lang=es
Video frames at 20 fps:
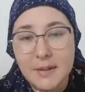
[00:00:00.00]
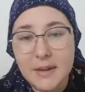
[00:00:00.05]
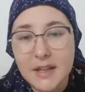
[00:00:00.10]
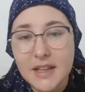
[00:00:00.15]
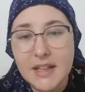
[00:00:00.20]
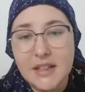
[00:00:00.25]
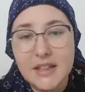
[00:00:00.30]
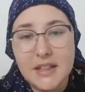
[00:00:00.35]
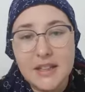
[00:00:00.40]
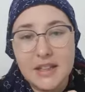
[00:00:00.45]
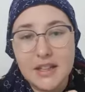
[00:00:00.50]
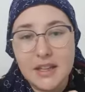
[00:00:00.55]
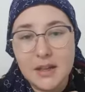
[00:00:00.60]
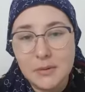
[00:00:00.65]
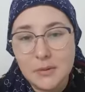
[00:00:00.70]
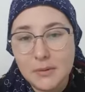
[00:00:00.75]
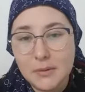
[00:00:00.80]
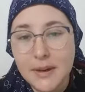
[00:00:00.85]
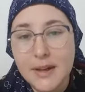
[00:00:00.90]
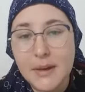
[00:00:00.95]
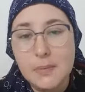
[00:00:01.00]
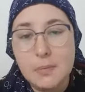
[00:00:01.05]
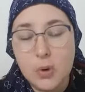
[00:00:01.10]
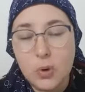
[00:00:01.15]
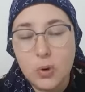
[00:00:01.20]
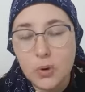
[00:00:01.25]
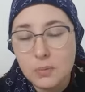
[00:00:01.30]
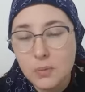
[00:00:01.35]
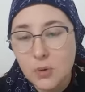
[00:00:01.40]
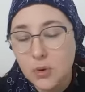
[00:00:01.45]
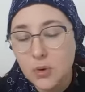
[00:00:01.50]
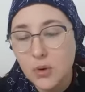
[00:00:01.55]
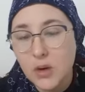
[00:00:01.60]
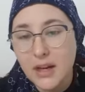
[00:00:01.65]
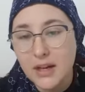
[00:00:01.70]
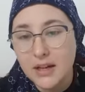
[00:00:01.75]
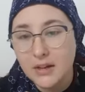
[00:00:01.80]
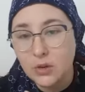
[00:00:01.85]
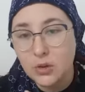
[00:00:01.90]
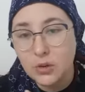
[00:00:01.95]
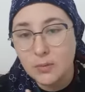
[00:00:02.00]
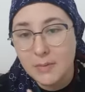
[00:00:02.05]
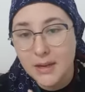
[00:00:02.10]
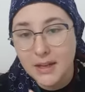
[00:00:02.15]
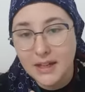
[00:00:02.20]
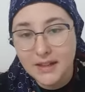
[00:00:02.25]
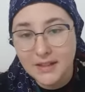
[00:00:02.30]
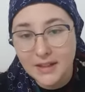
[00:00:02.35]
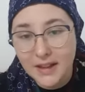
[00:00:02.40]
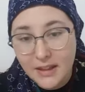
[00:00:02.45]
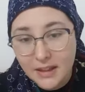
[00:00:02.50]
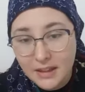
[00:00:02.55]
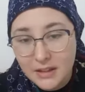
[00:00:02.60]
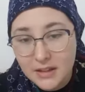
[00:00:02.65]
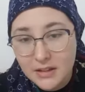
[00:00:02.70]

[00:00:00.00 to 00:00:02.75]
vida tiene que volver poco a poco a la normalidad.